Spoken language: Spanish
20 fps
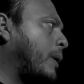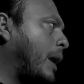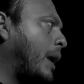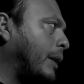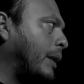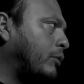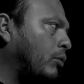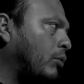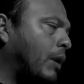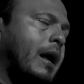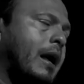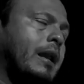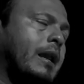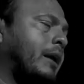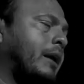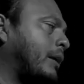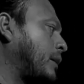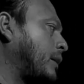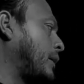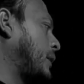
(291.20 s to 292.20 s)
bien su
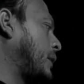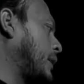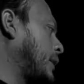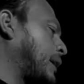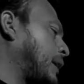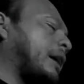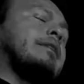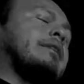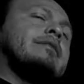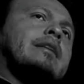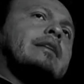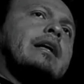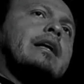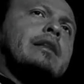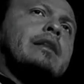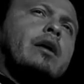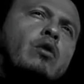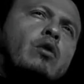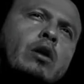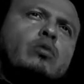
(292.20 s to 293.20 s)
lana,
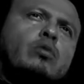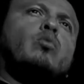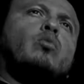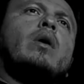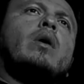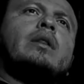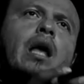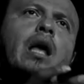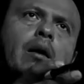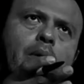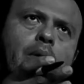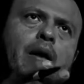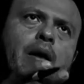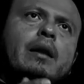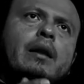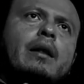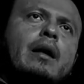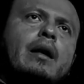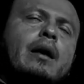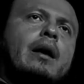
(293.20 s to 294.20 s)
está, tiene una su cuenta de
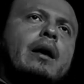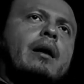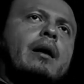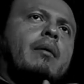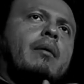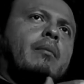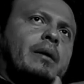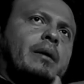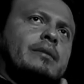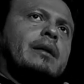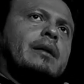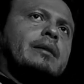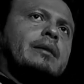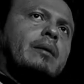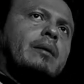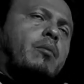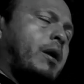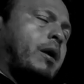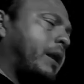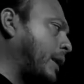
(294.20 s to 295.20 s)
vivienda
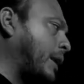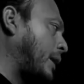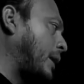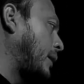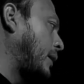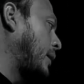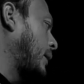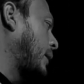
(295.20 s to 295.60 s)
bastante buena,